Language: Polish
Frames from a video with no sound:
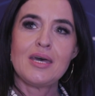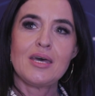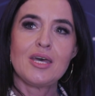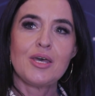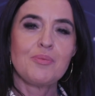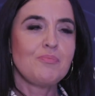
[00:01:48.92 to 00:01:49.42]

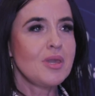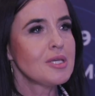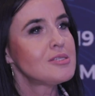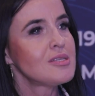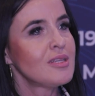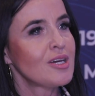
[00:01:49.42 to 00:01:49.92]
e,
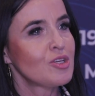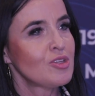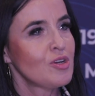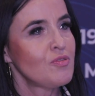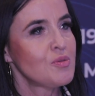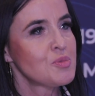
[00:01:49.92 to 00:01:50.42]

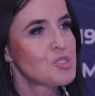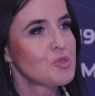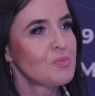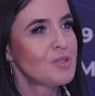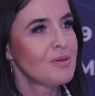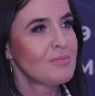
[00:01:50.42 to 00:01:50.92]
międzynarodowym
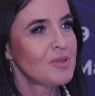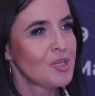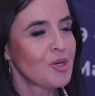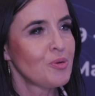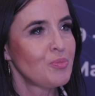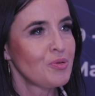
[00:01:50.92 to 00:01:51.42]
sumtem
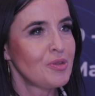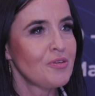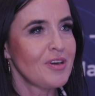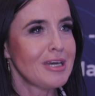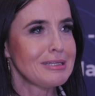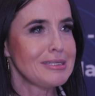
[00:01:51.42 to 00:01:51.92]
do
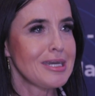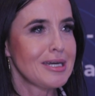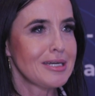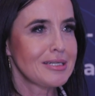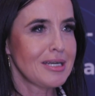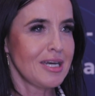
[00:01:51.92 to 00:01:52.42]

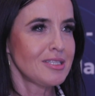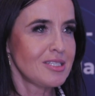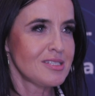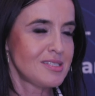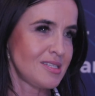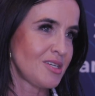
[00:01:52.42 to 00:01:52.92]
budowania
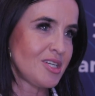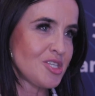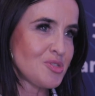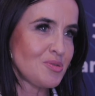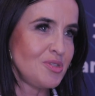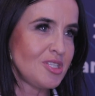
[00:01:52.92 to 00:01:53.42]
kadr z
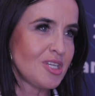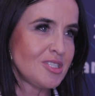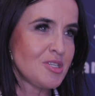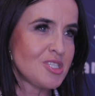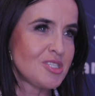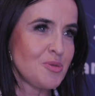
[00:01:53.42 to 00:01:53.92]
zakresu
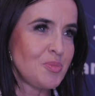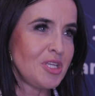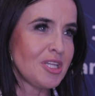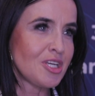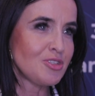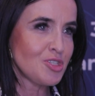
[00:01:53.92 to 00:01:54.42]

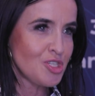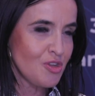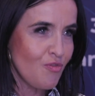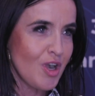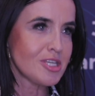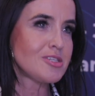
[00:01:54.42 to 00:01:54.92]

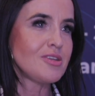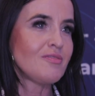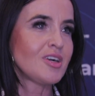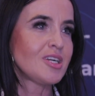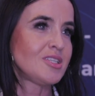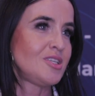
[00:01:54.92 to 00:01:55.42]
interdyscyplinarności właśnie
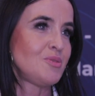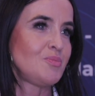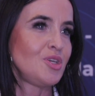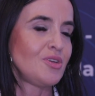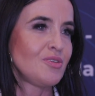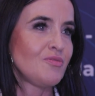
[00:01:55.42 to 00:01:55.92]
w
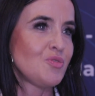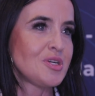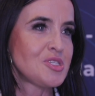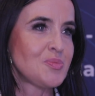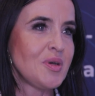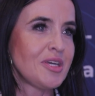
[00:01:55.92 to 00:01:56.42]
Akademii
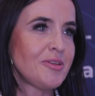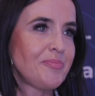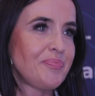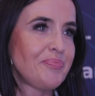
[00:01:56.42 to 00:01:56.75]
WSB. E,